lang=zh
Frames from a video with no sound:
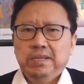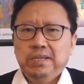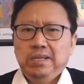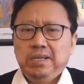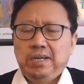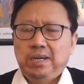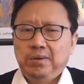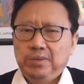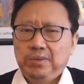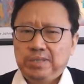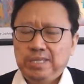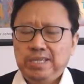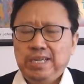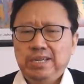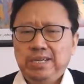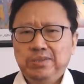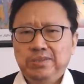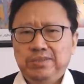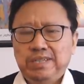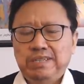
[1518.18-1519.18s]
好，我今
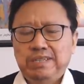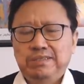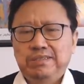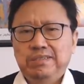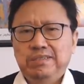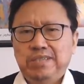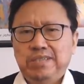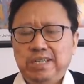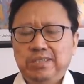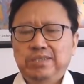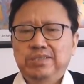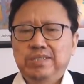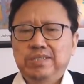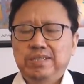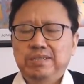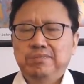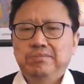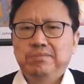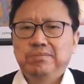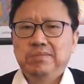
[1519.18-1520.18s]
天就暂时讲到这
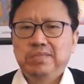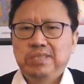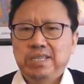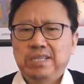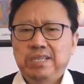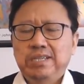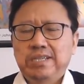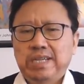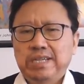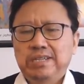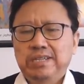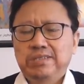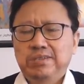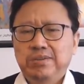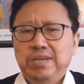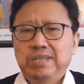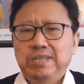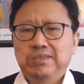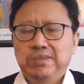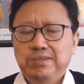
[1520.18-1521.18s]
里，谢谢大家收
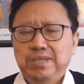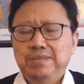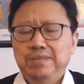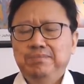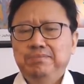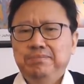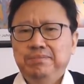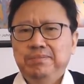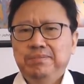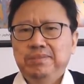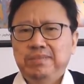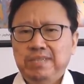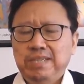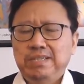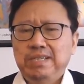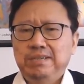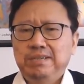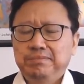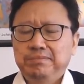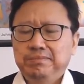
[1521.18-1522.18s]
看收听，再
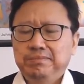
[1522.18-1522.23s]
见。